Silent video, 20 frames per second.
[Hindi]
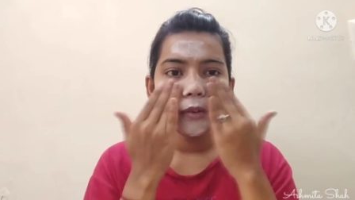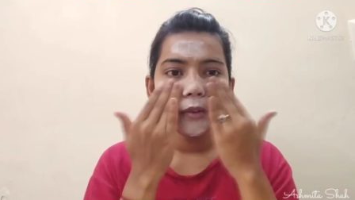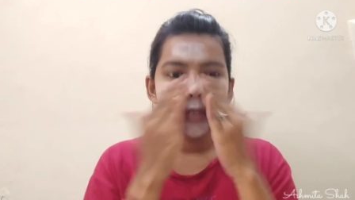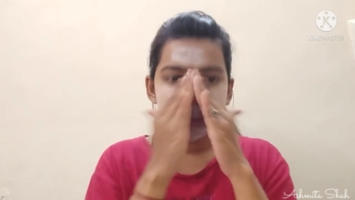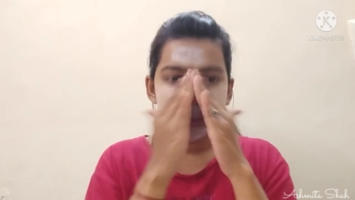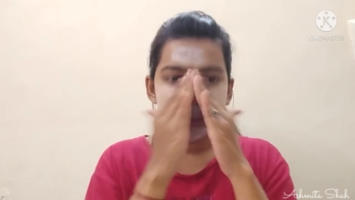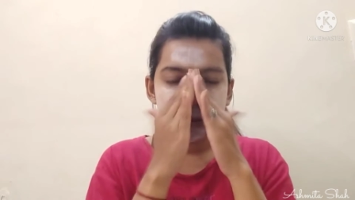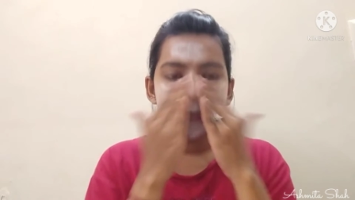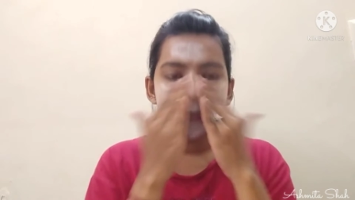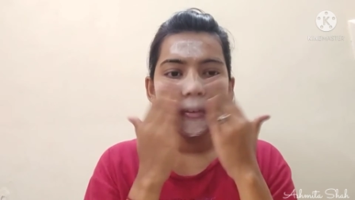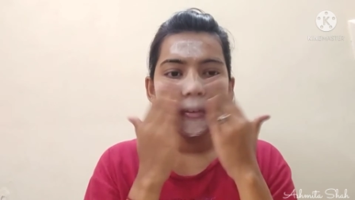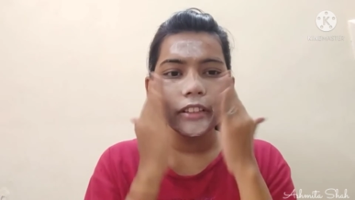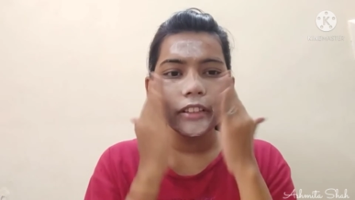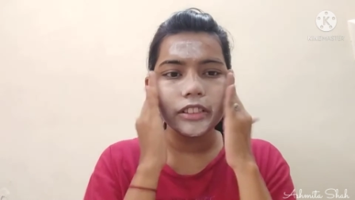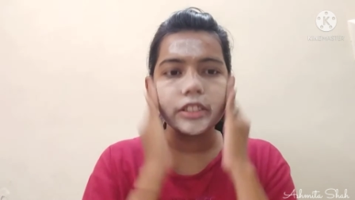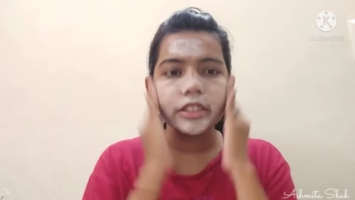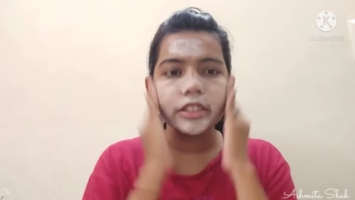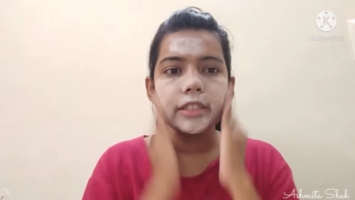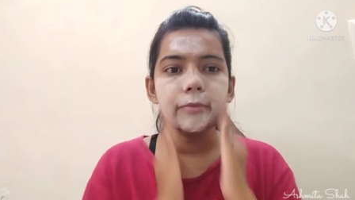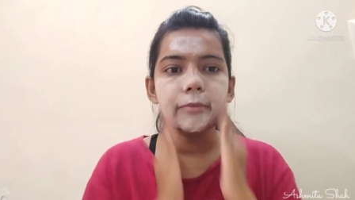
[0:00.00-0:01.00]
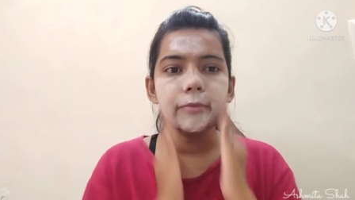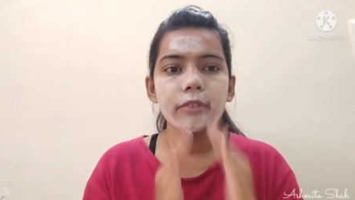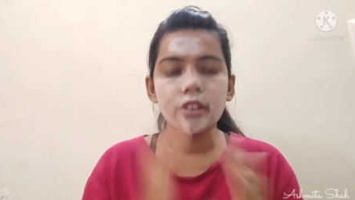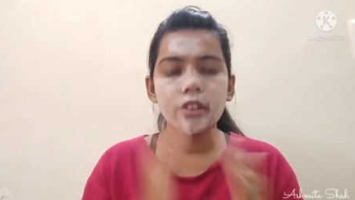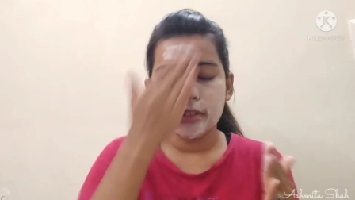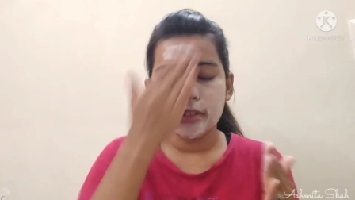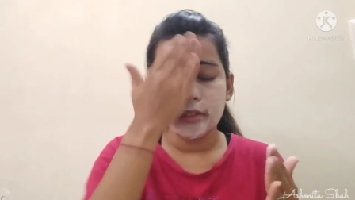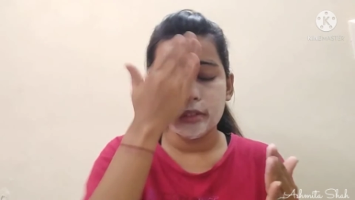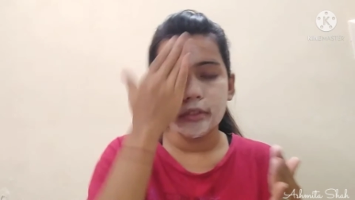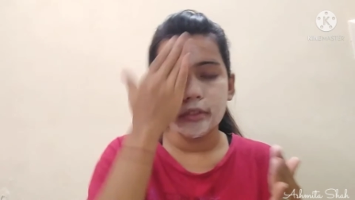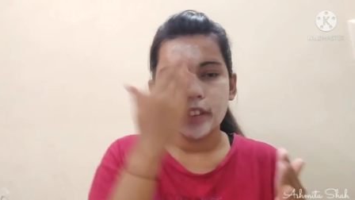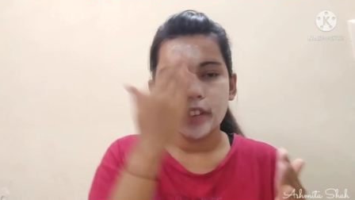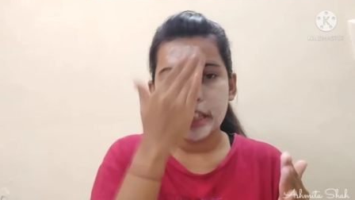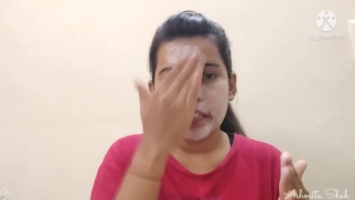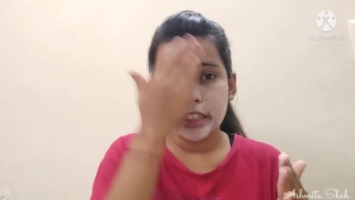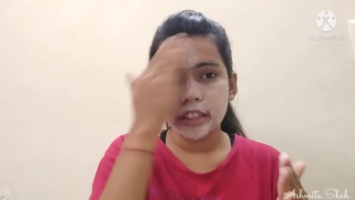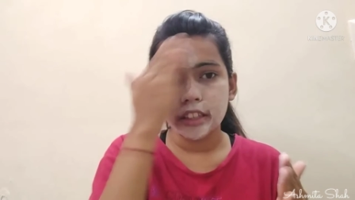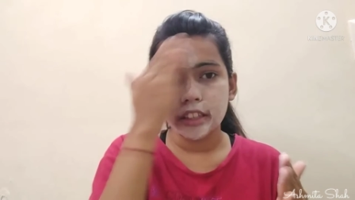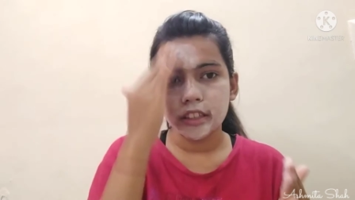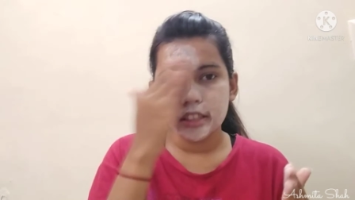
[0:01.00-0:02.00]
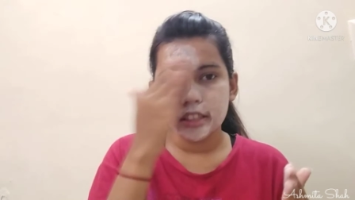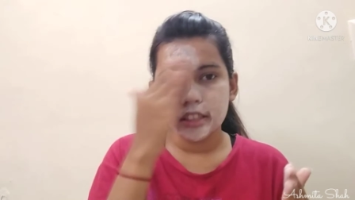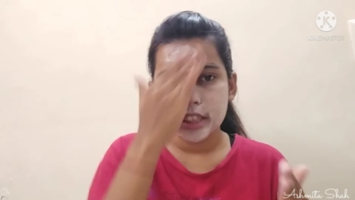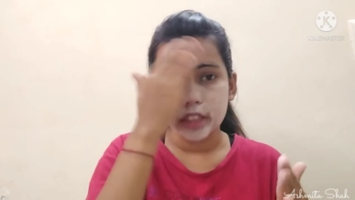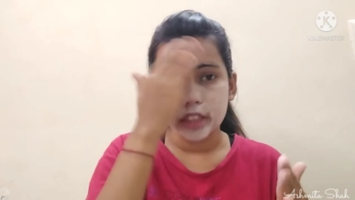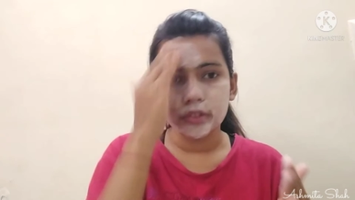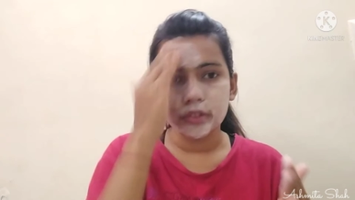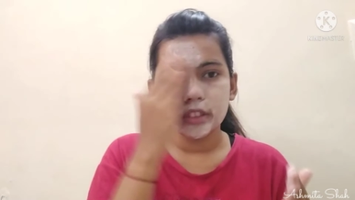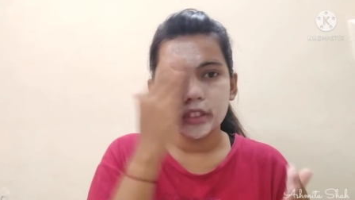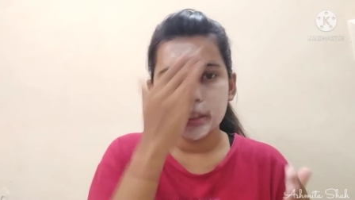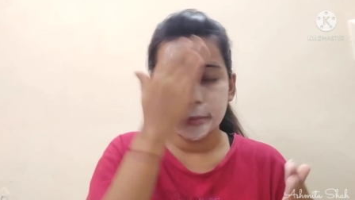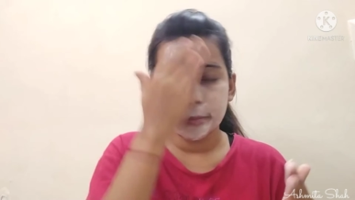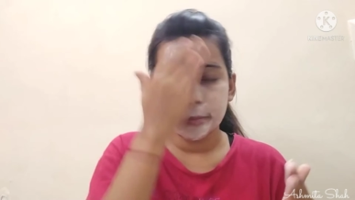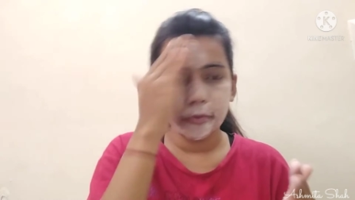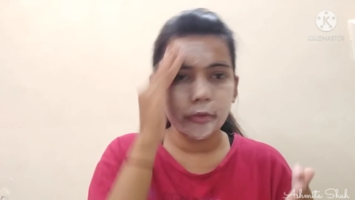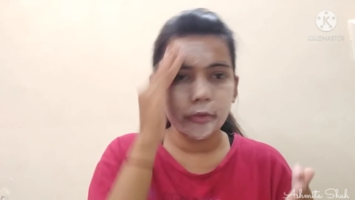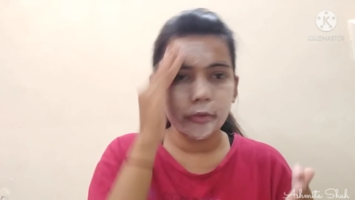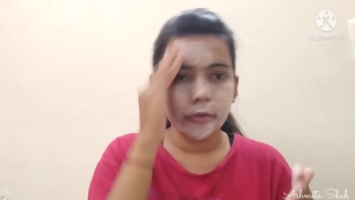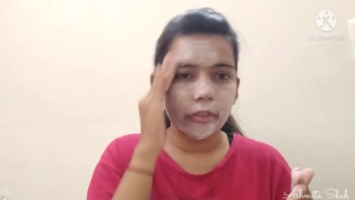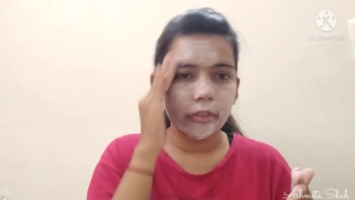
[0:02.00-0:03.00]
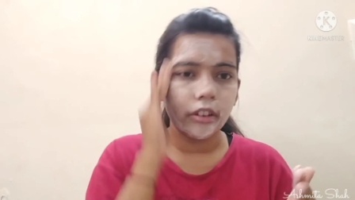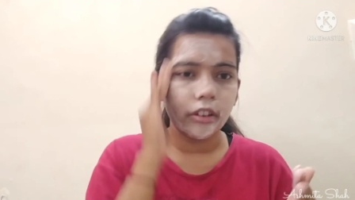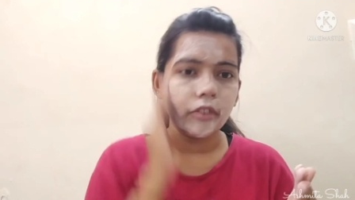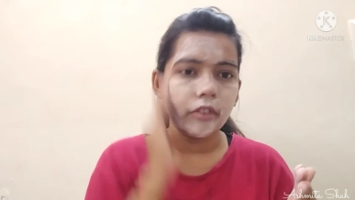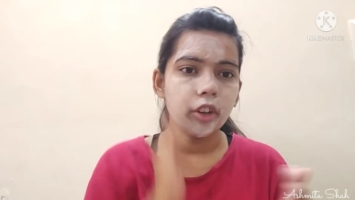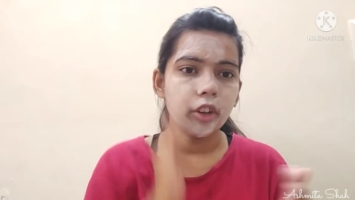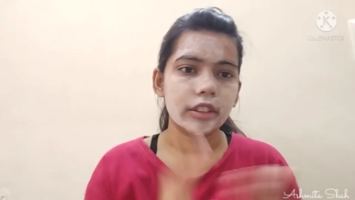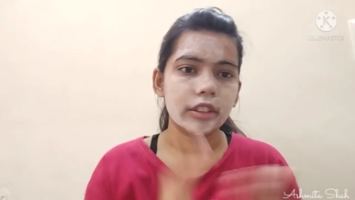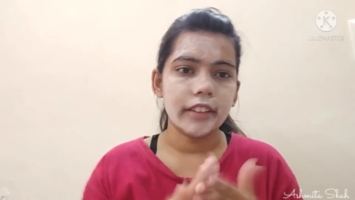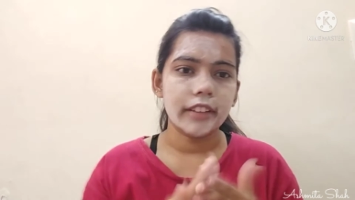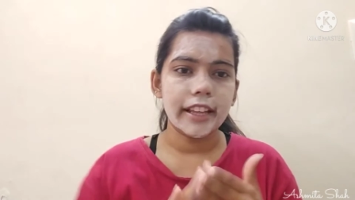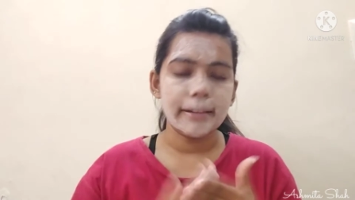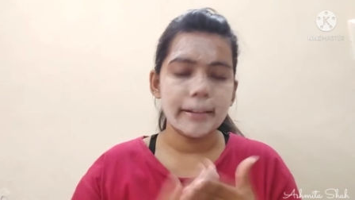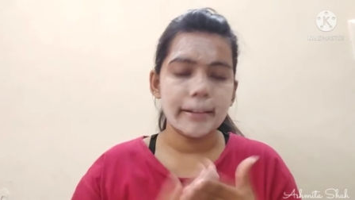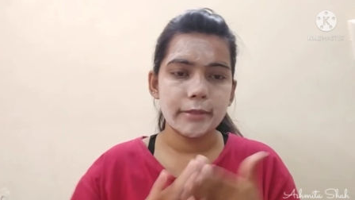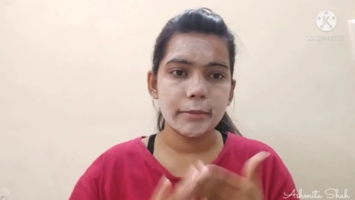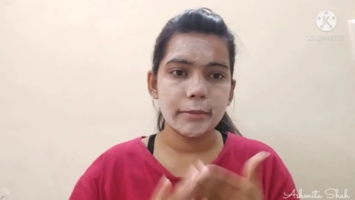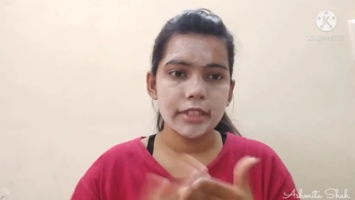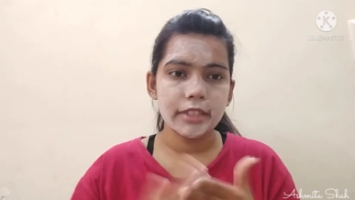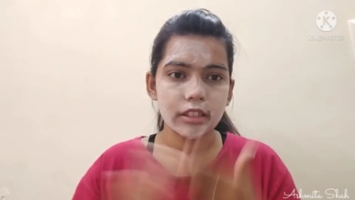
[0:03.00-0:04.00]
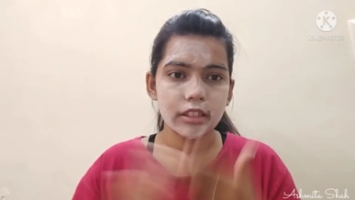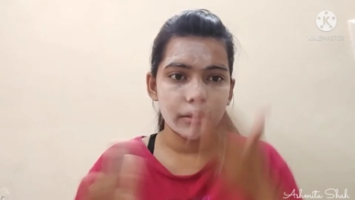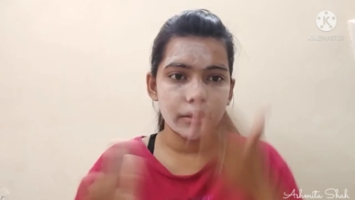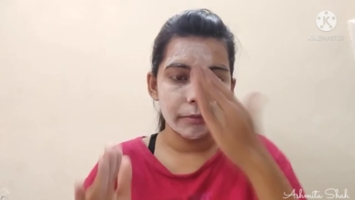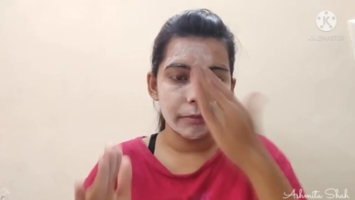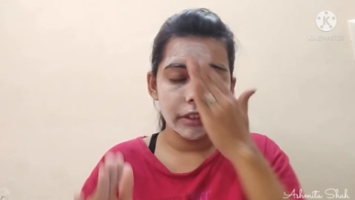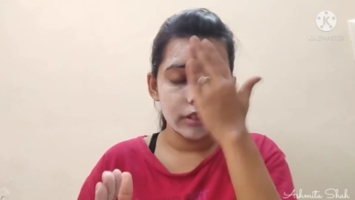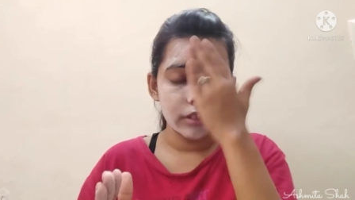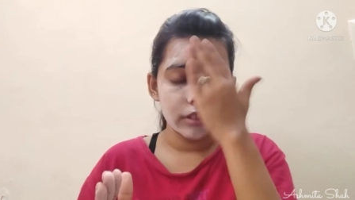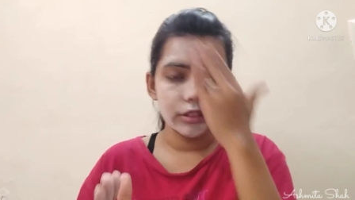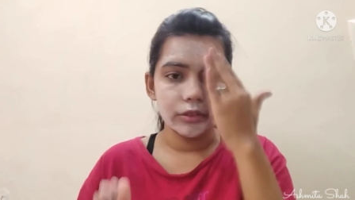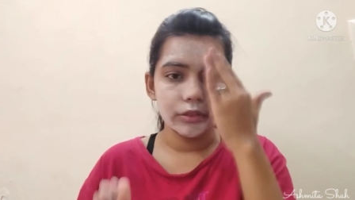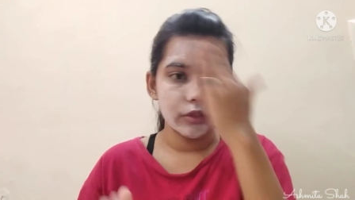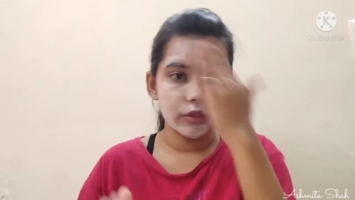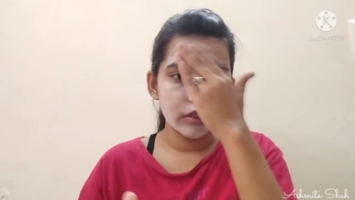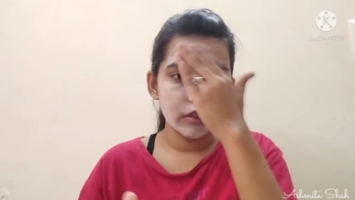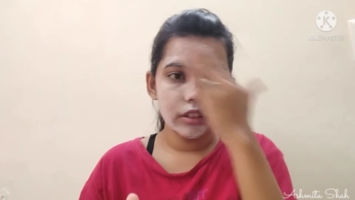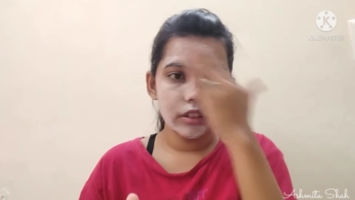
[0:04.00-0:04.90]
उसके बाद मैं जब क्लीन करने जाती हूँ ना तो वाटर की हेल्प से भी स्क्रब कर लेती हूँ